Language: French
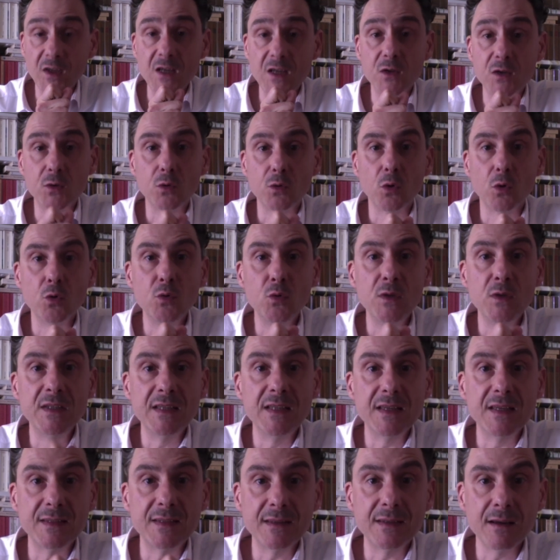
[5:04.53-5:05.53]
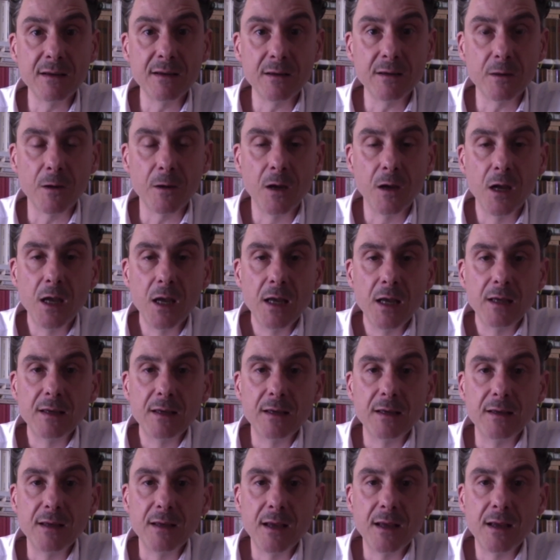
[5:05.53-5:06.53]
sur l'unité 5
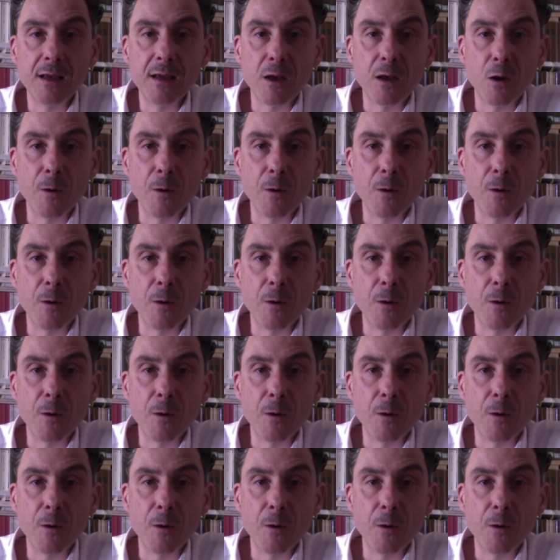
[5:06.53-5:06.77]
qui est